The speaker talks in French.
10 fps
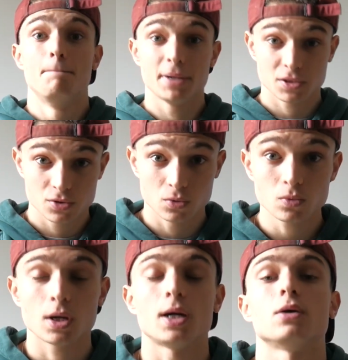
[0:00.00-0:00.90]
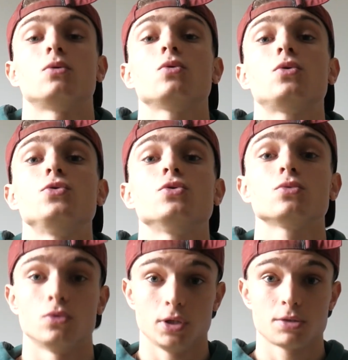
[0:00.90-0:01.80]
Passons à la
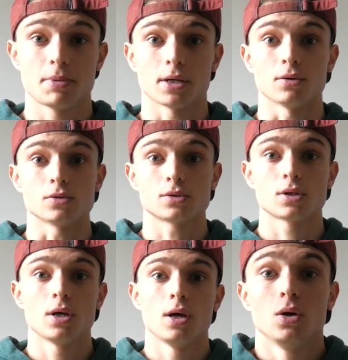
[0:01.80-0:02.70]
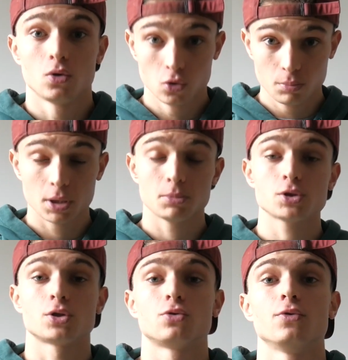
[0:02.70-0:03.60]
conclusion de l'expérience.
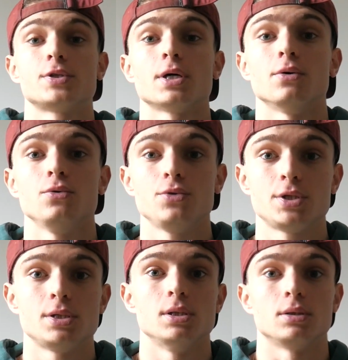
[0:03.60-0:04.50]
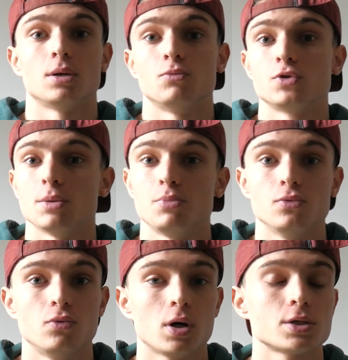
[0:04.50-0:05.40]
Globalement, j'ai trouvé ça utile. Comme vous avez
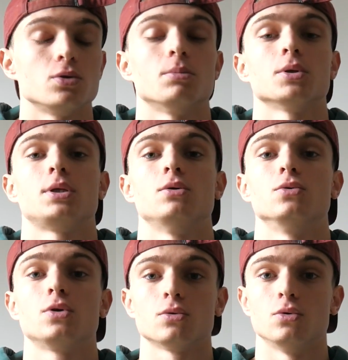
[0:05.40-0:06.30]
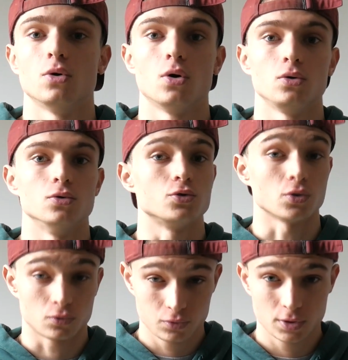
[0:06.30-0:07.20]
pu le voir, j'ai augmenté le temps de hold
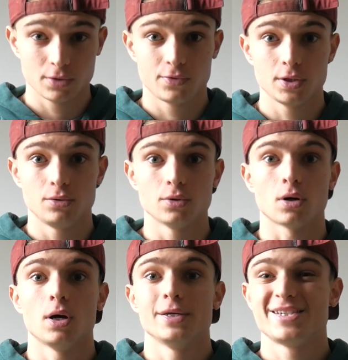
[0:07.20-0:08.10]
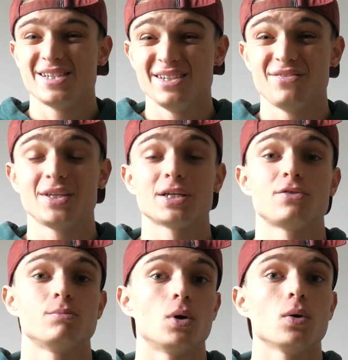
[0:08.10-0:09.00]
sur toutes les figures
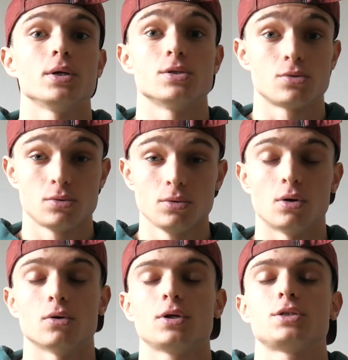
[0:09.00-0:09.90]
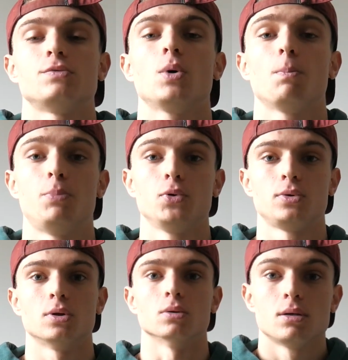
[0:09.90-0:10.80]
significativement et ce en relativement peu de
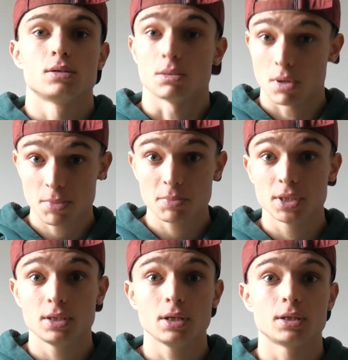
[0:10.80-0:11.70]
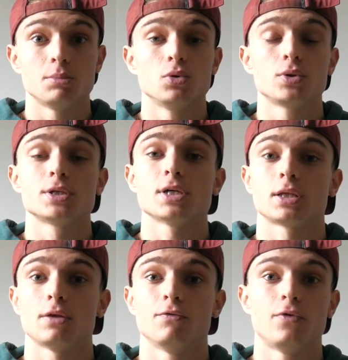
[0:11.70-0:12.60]
temps. Ça m'a même aidé à débloquer
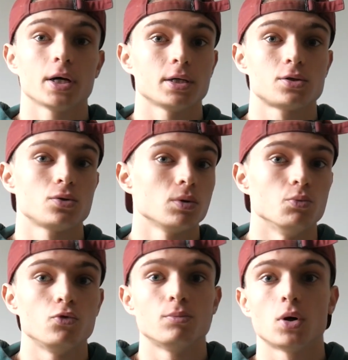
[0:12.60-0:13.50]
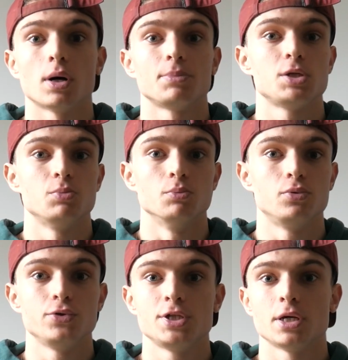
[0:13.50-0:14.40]
certaines variations et mouvements un petit peu
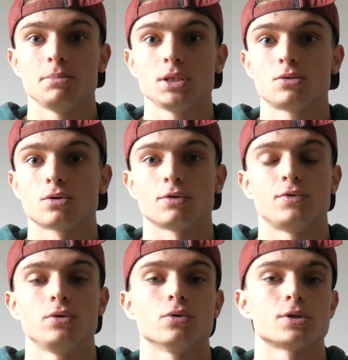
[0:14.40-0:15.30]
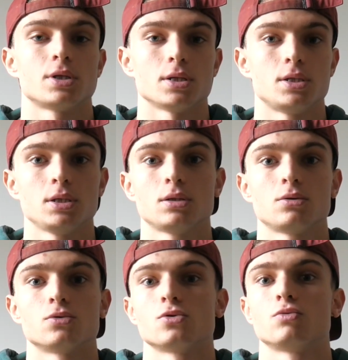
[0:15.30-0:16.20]
plus dynamiques sur les figures statiques,
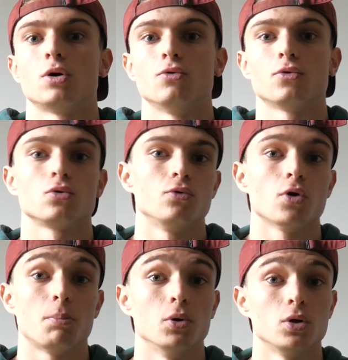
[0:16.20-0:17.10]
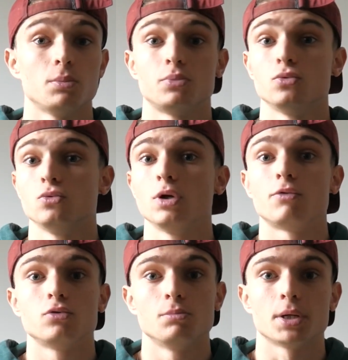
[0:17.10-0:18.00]
que ce soit le front lever pull-up ou la
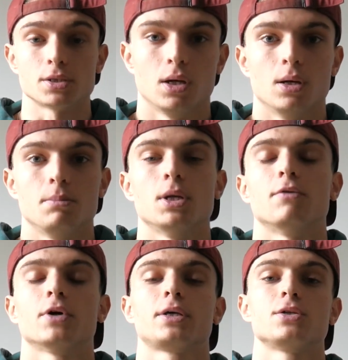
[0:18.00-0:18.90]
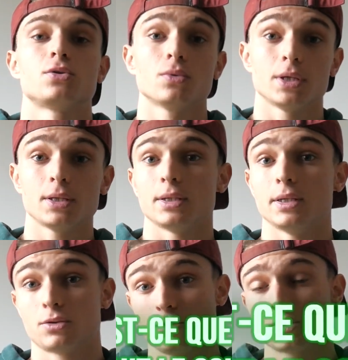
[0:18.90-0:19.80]
full press. Mais la vraie question est,
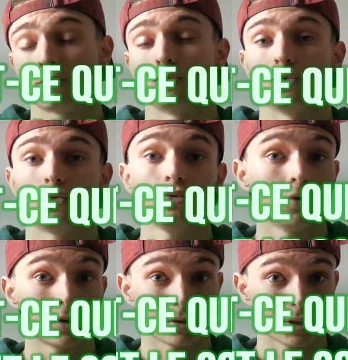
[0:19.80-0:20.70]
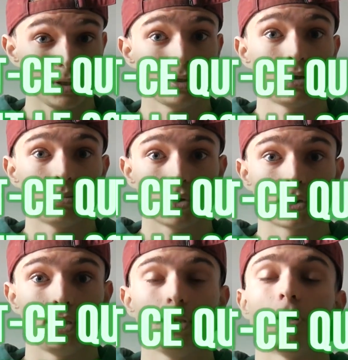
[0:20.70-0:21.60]
est-ce que ça vaut le coup de s'entraîner comme
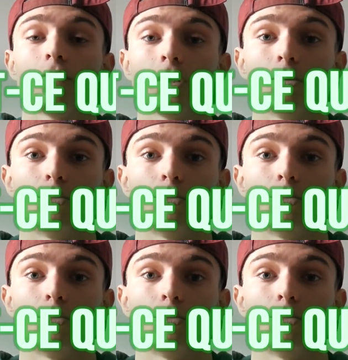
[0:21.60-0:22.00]
Rock avec des